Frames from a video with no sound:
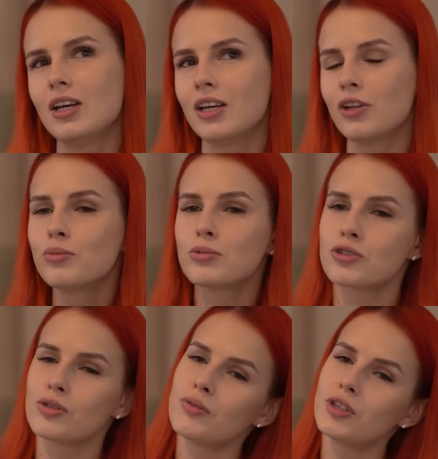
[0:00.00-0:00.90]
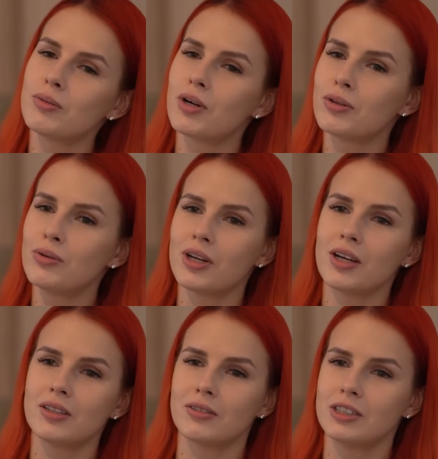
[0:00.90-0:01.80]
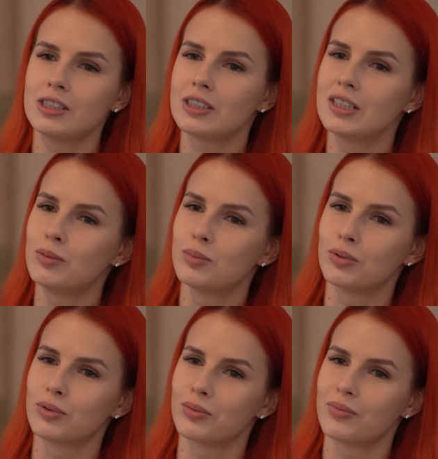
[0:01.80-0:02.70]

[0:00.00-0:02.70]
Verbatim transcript: Я думаю, что в этом году я этого делать не буду.